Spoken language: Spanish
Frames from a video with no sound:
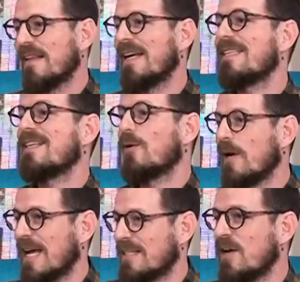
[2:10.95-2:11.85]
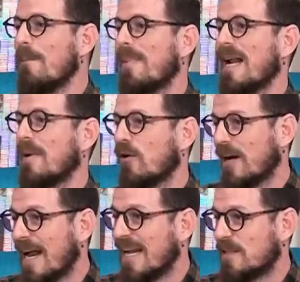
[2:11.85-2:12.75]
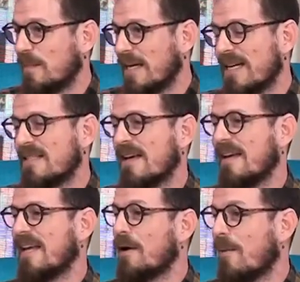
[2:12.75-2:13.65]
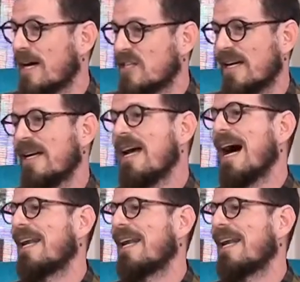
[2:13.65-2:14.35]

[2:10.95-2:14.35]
de circulación para mejorar la experiencia de quienes vayan